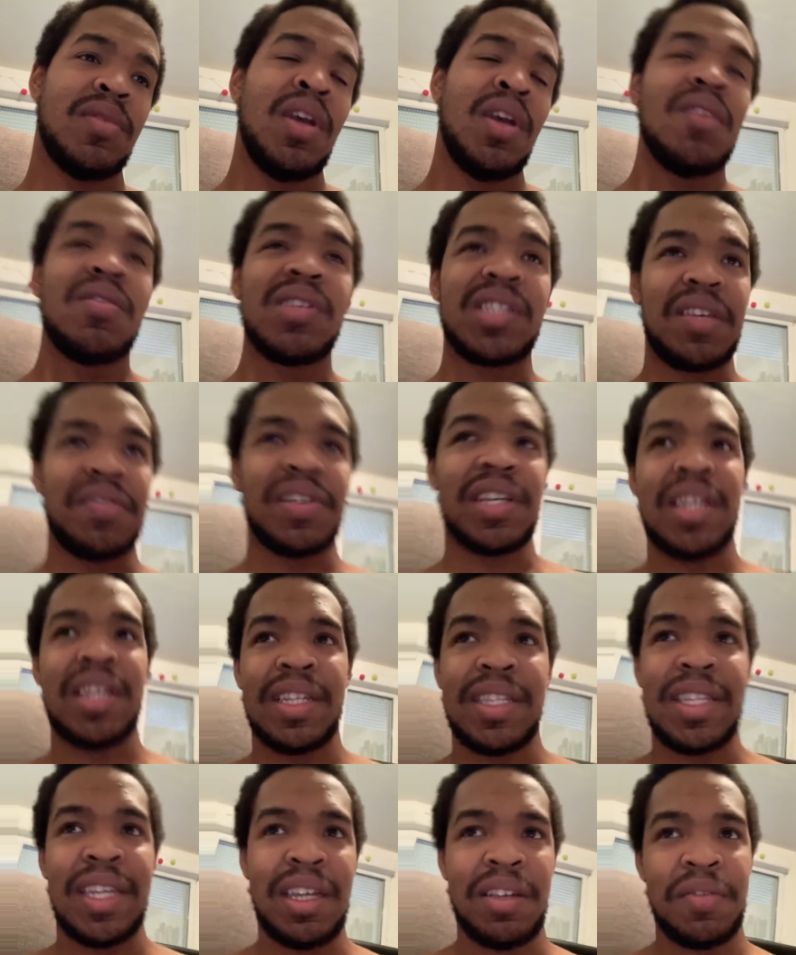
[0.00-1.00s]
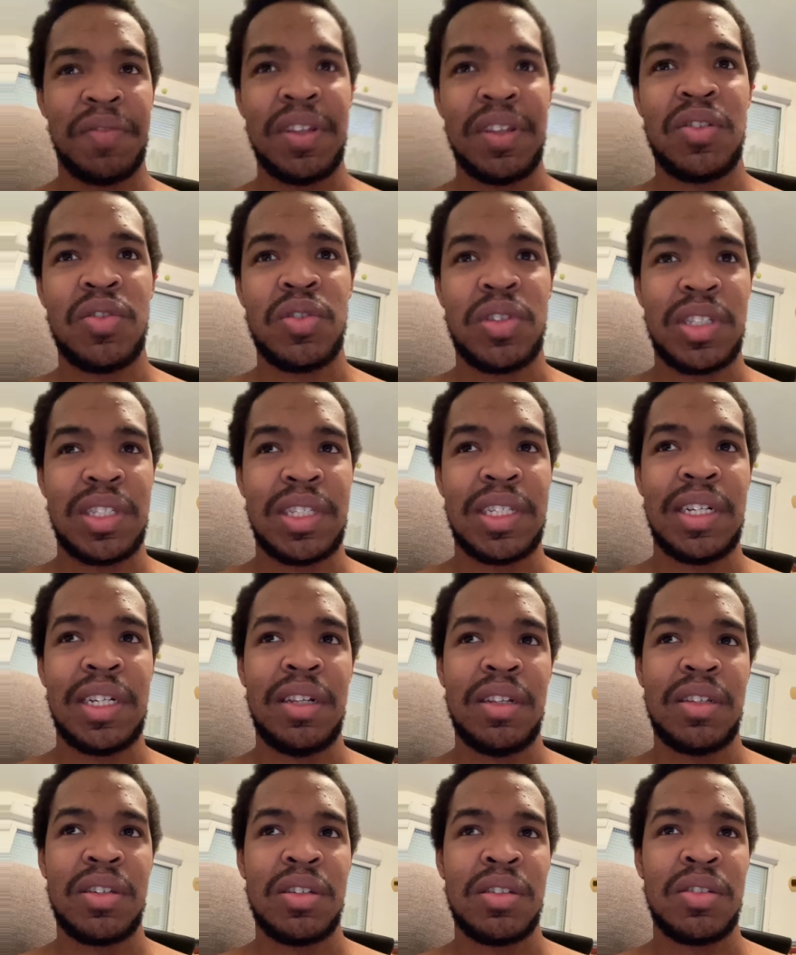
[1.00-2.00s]
Vous savez que la Terre est faite de
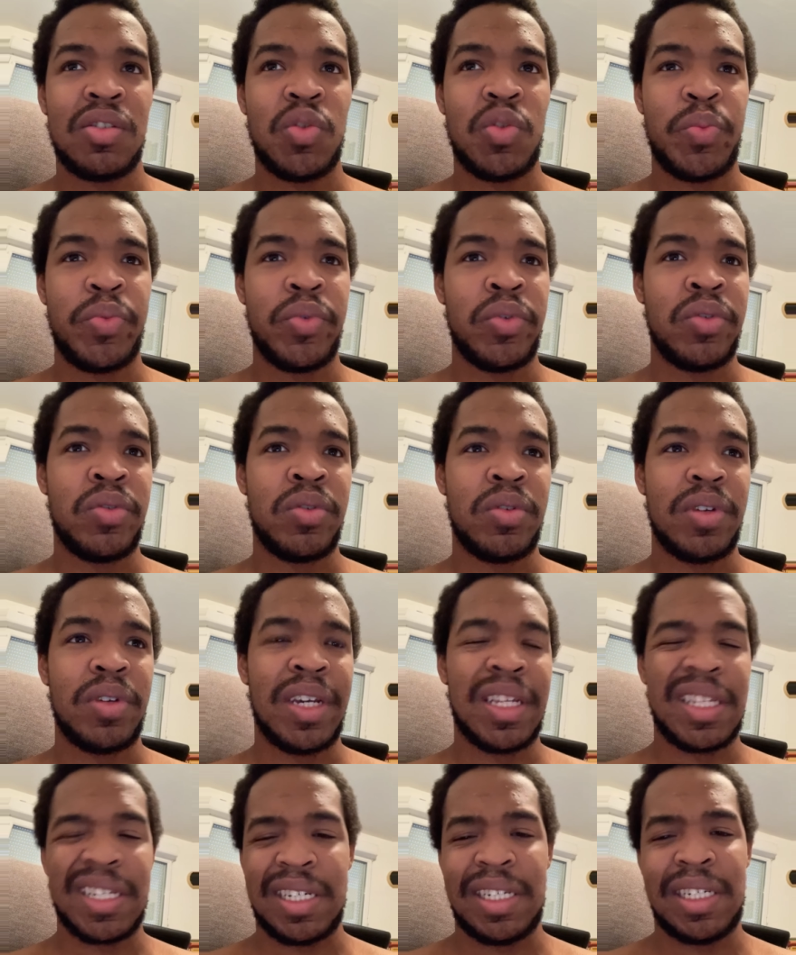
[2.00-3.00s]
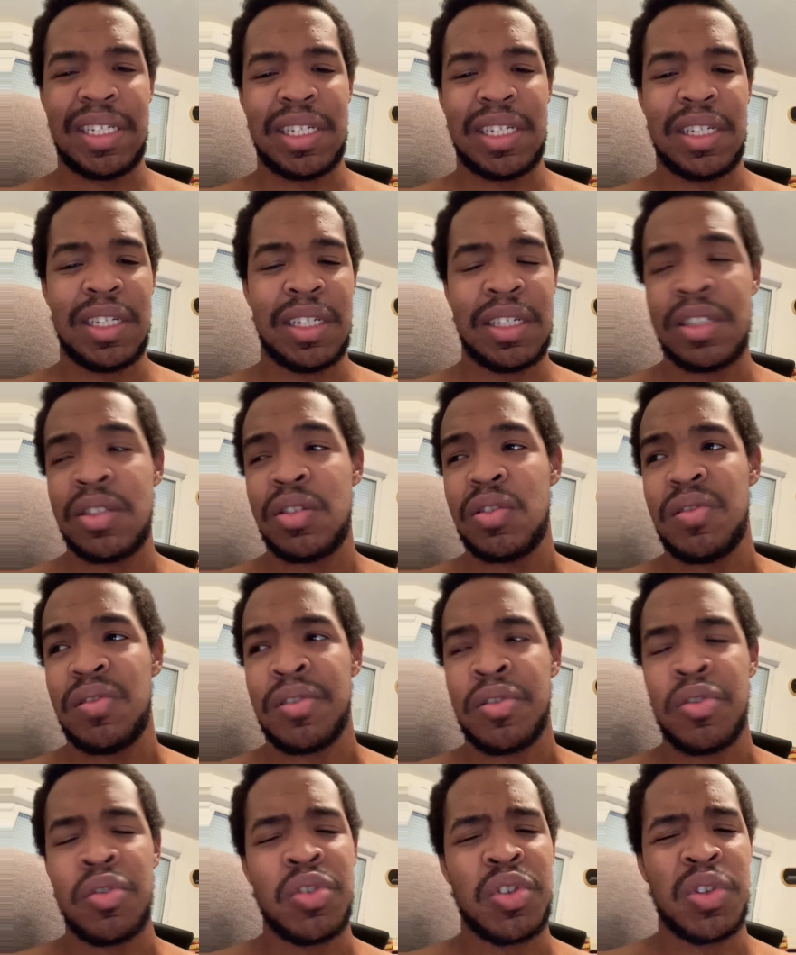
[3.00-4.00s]
style que tu peux être riche et
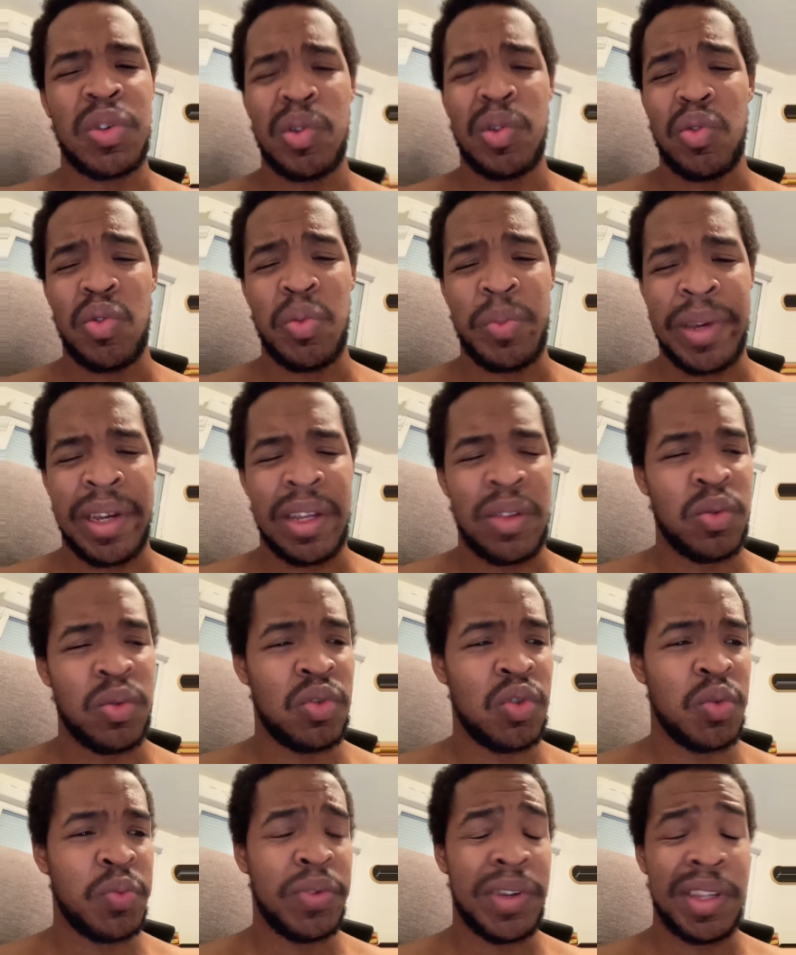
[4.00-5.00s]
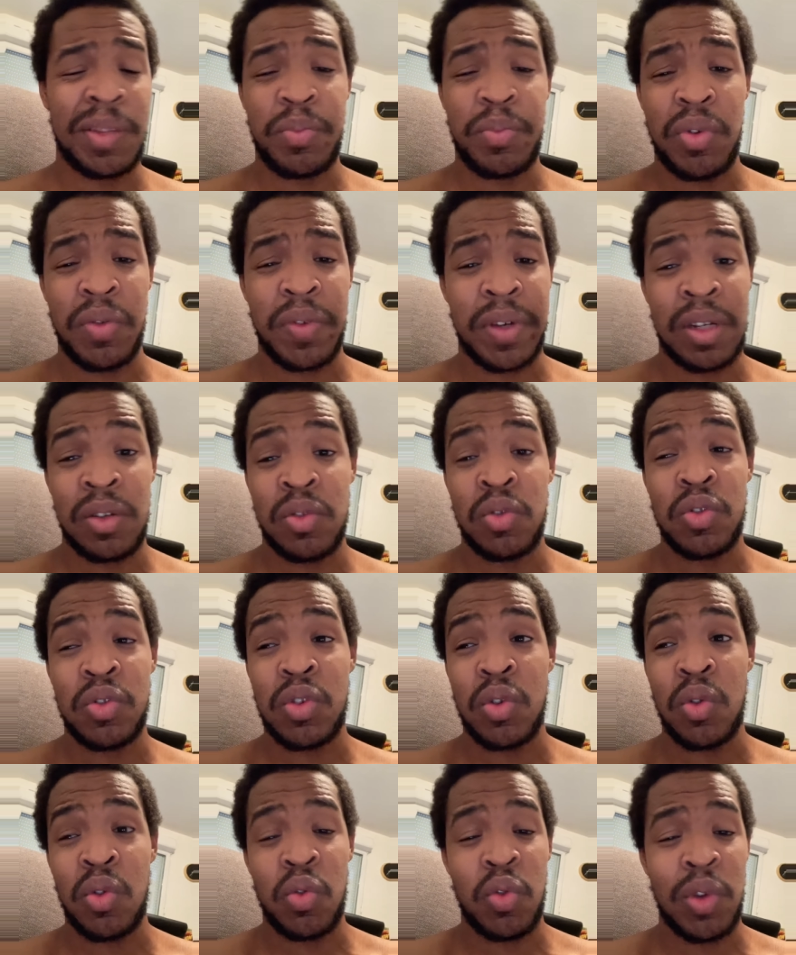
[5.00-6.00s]
en une seconde tout perdre ou tu peux être pauvre et en une
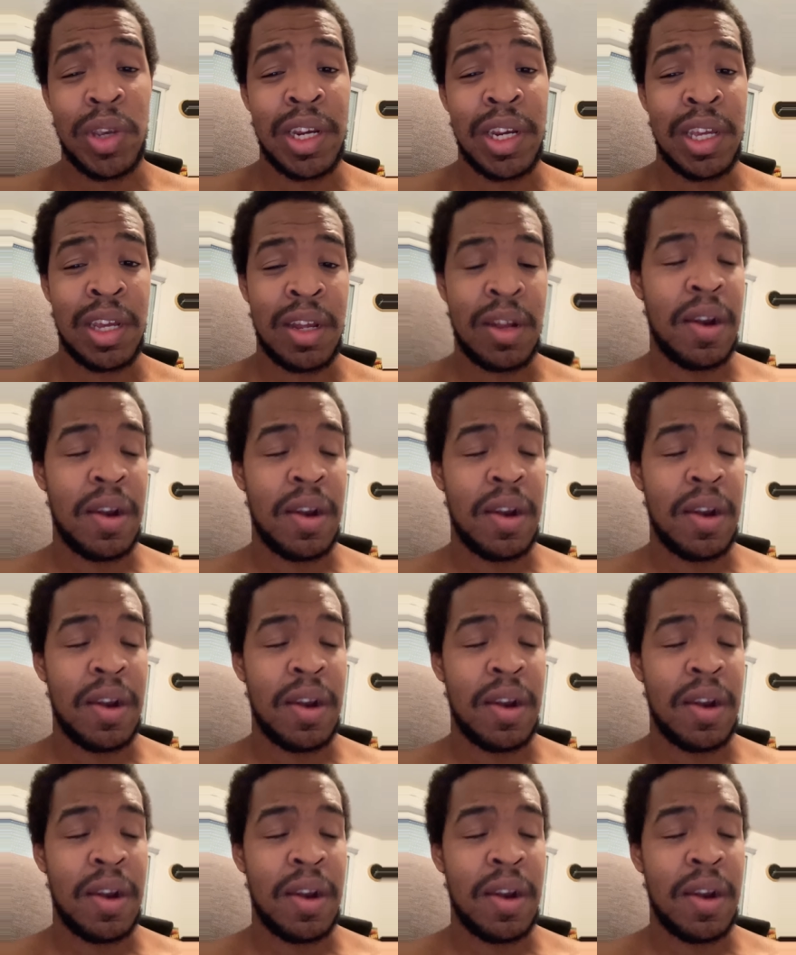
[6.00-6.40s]
seconde tout gagner.